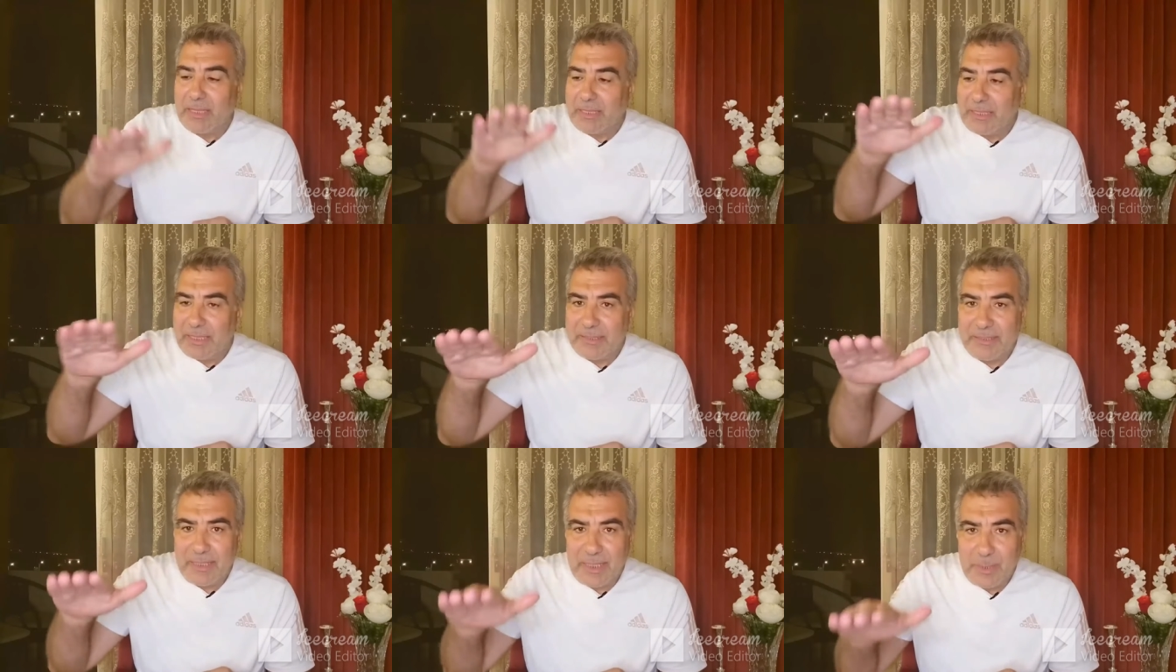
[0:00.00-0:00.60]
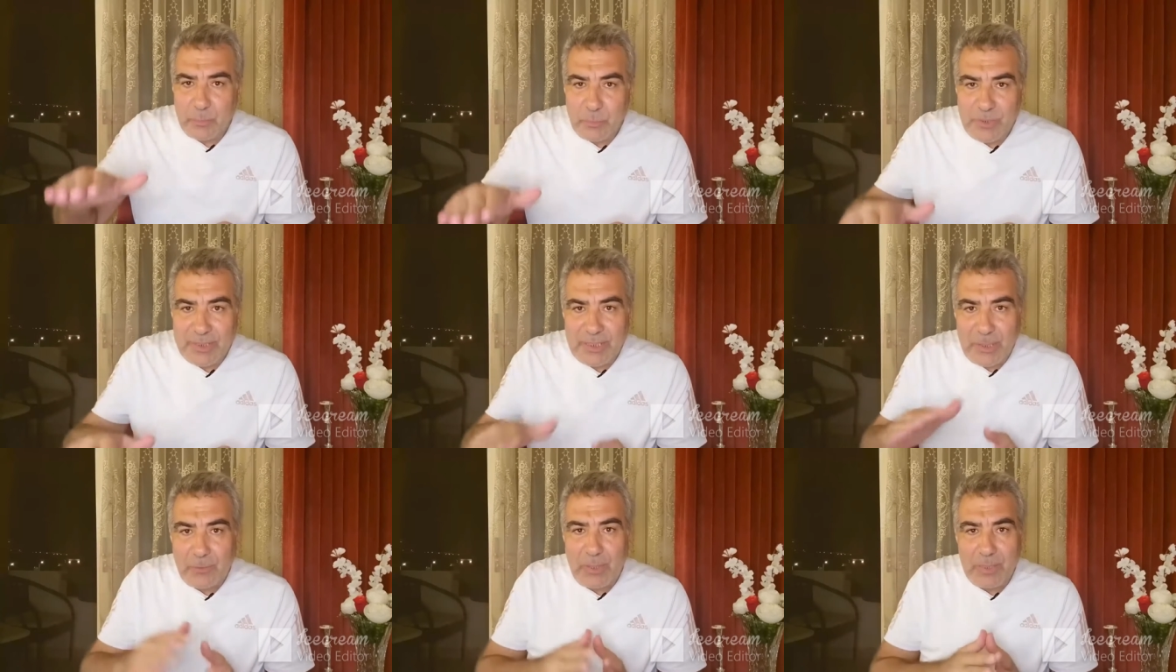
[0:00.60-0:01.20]
نزل
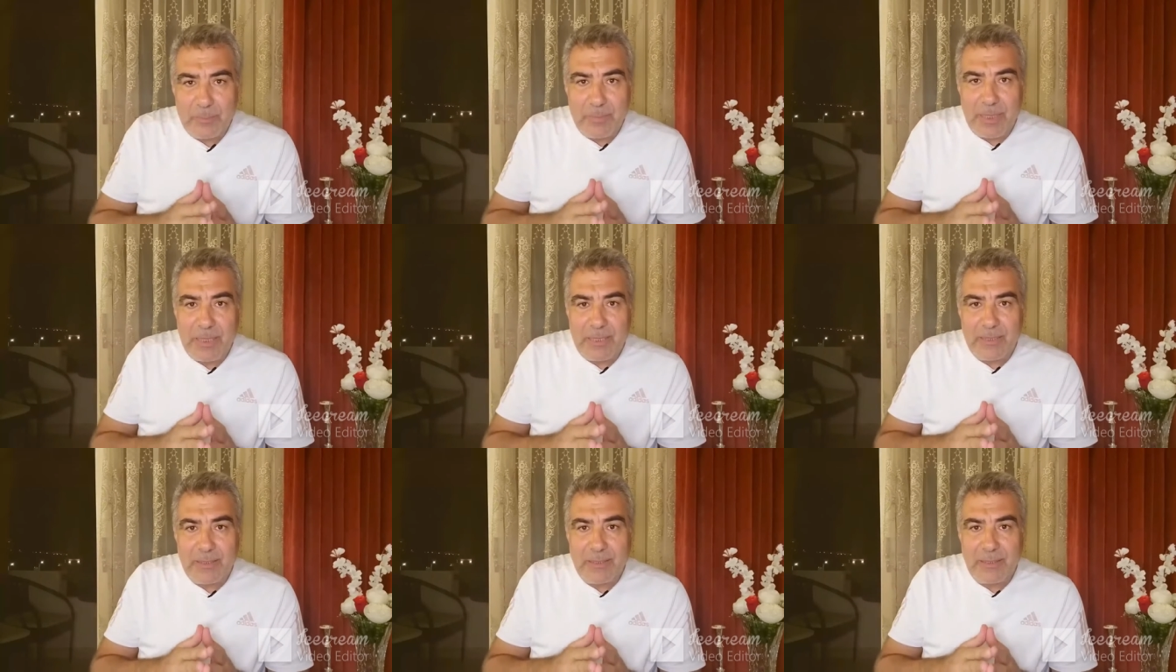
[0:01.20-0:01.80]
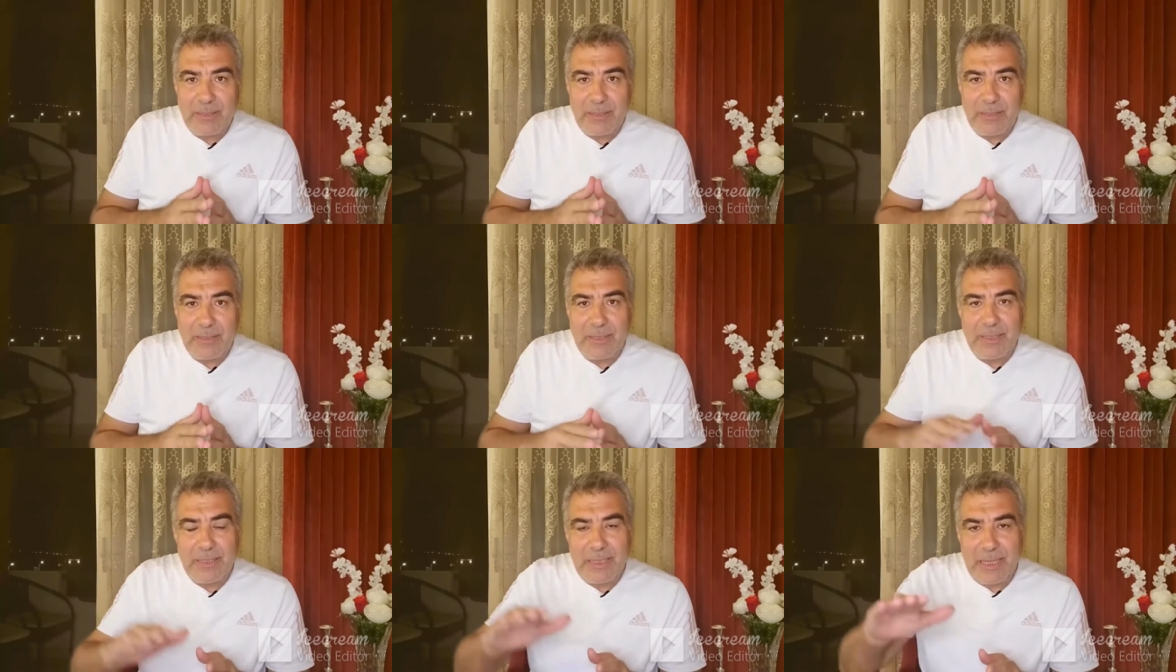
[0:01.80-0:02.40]
مستوى الماء
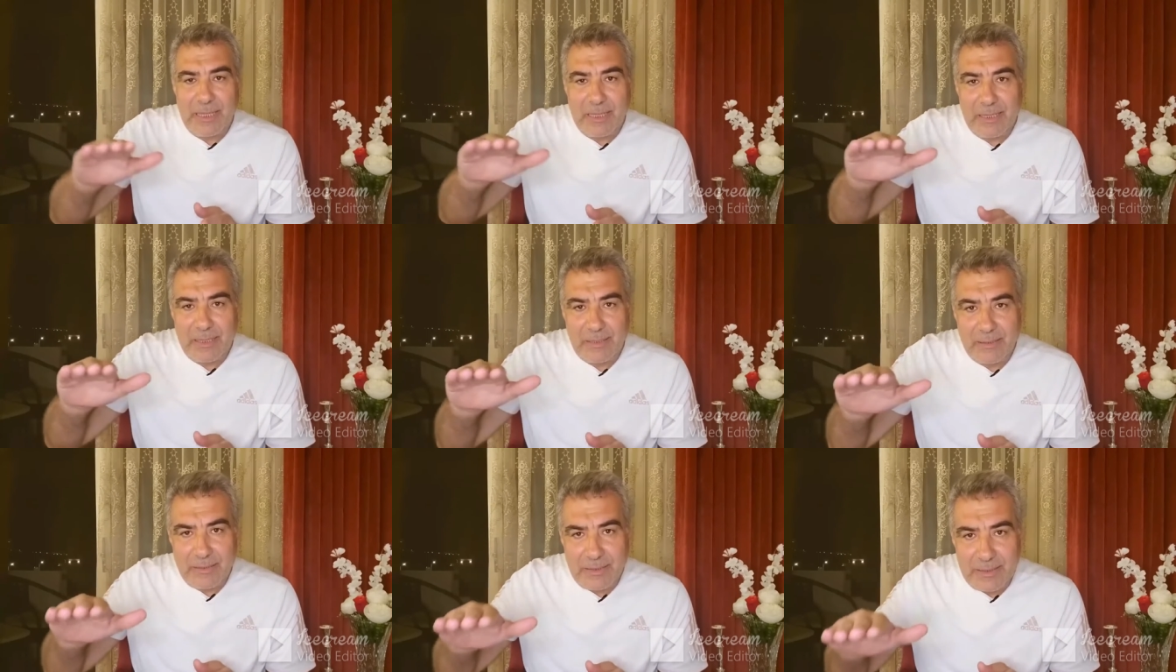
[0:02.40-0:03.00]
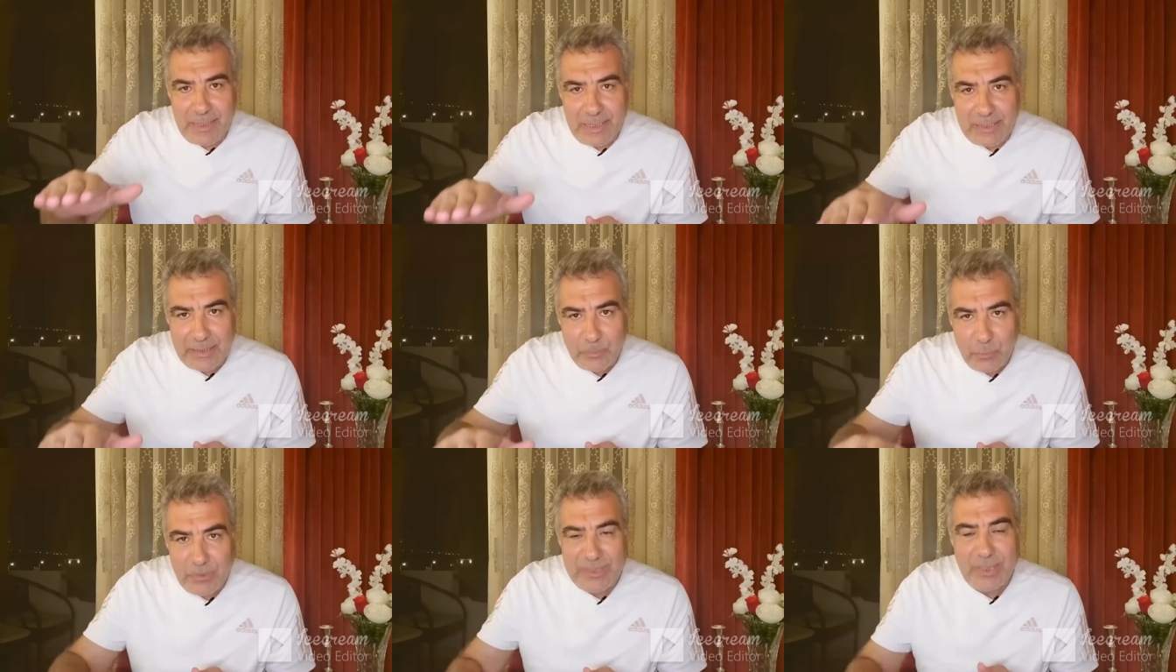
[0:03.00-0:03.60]
إلى يعني
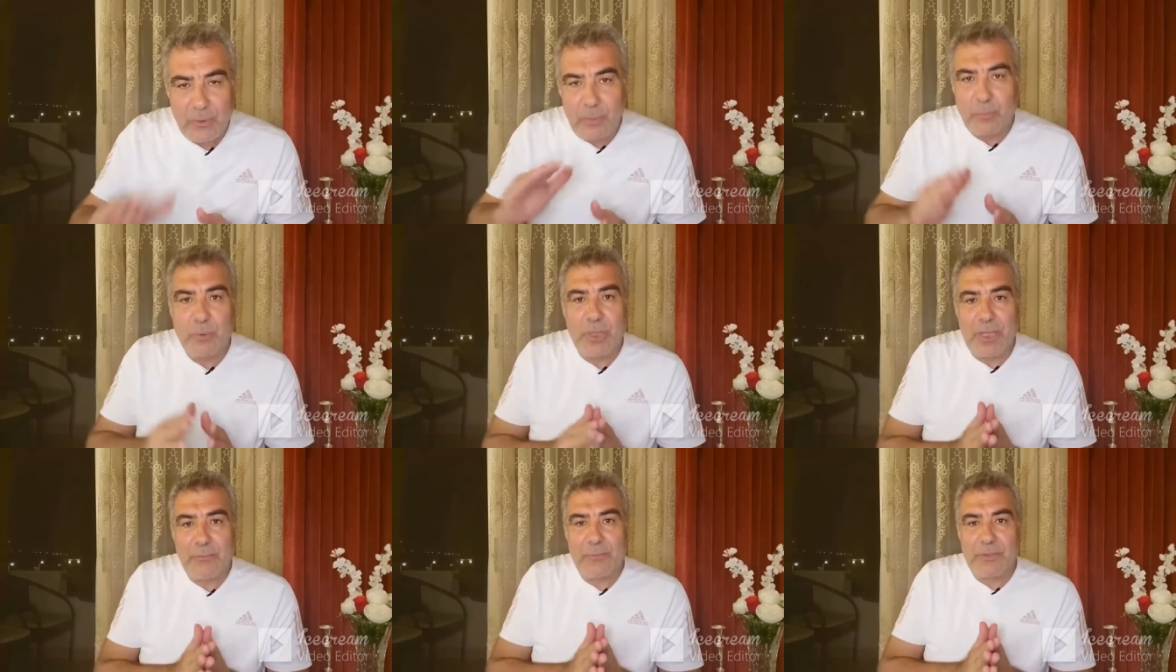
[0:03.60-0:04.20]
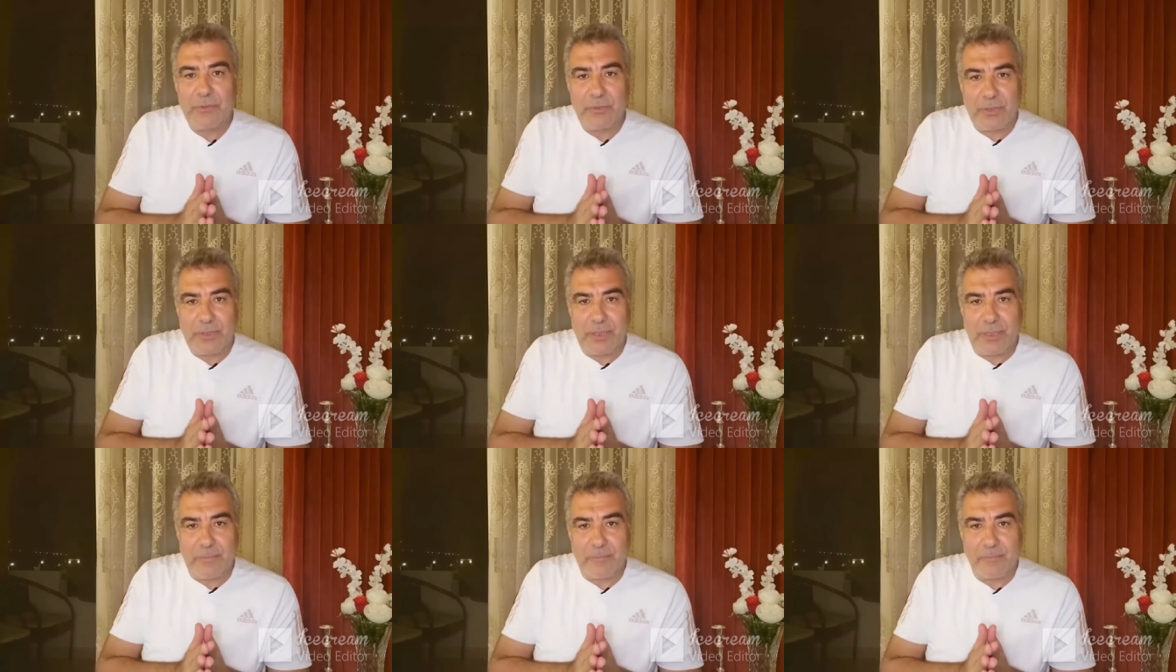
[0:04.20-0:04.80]
مستوى منخفض
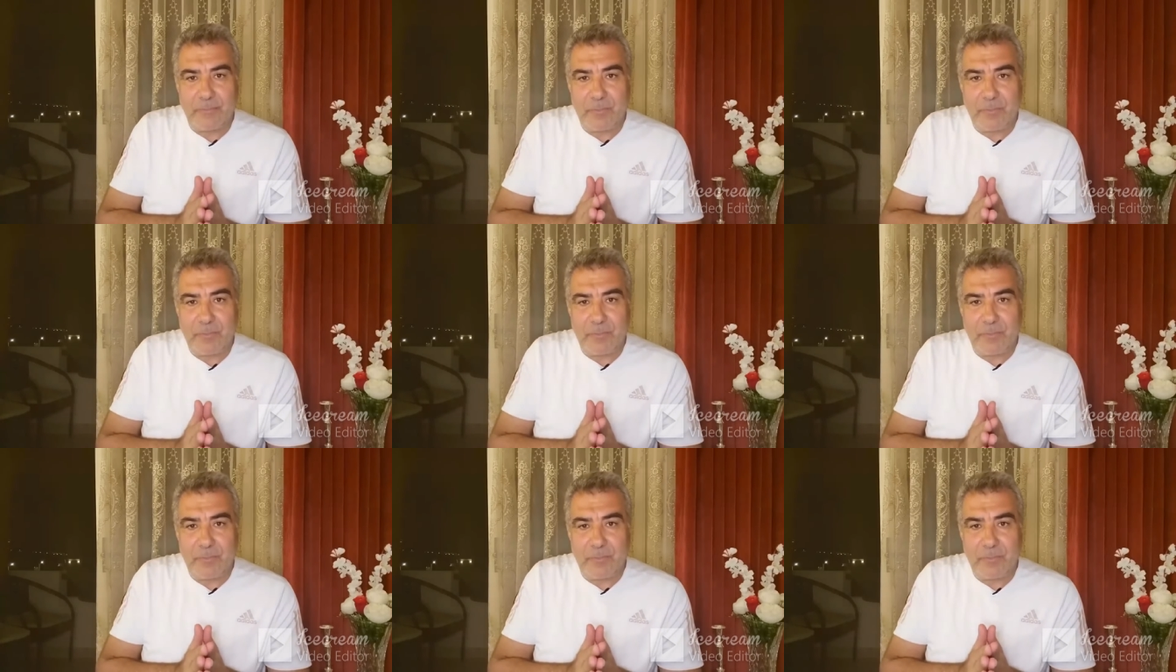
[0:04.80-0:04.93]
جداً